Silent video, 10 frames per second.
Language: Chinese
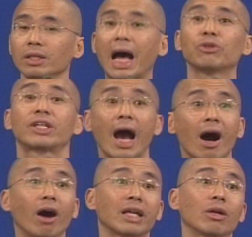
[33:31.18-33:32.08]
他去干
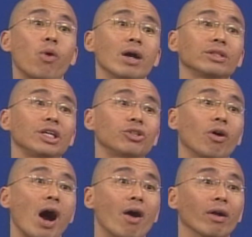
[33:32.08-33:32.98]
好他的皇帝
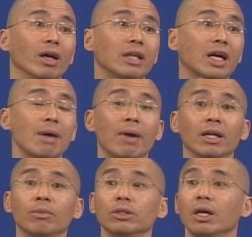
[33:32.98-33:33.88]
就好了，他干嘛
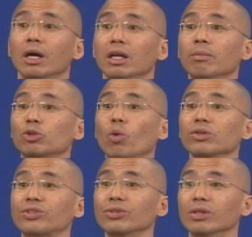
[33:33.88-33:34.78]
那么那么
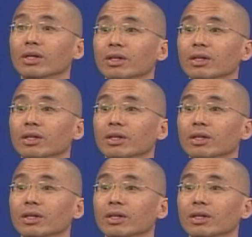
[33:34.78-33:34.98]
多事？